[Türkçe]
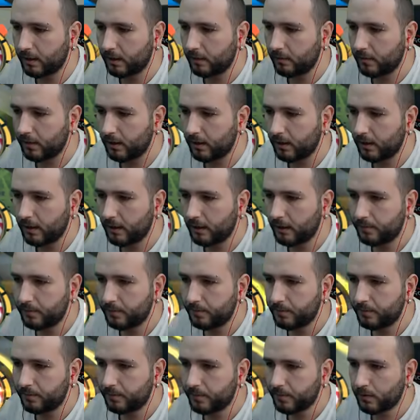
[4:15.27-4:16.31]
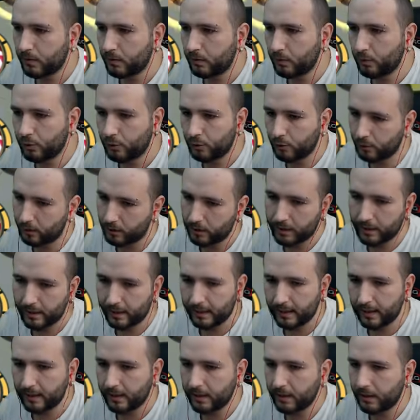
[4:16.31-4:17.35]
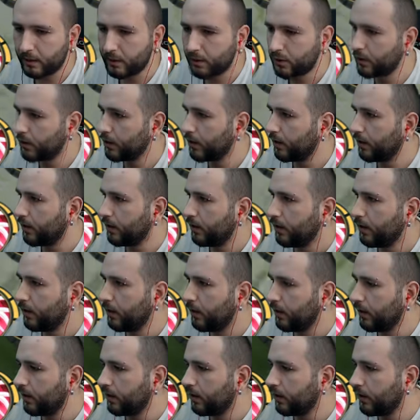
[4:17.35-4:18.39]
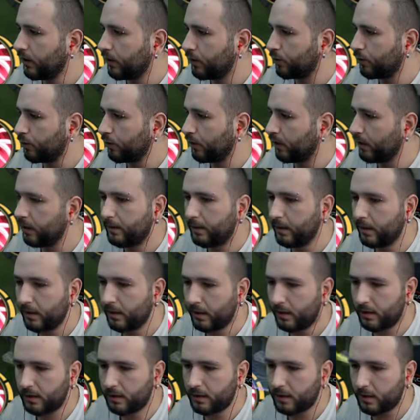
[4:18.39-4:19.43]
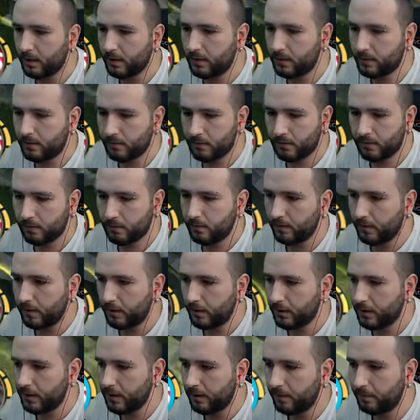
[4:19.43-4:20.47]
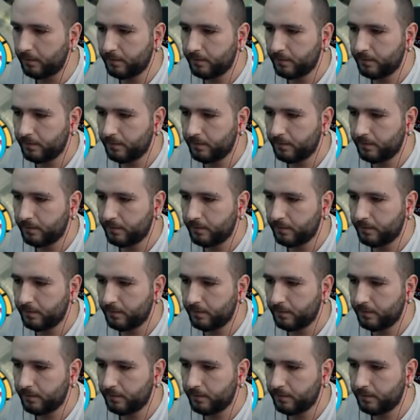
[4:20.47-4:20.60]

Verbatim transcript: valla. Gusion da tekler gerçi. Evet şuraya bir SS vereceğim.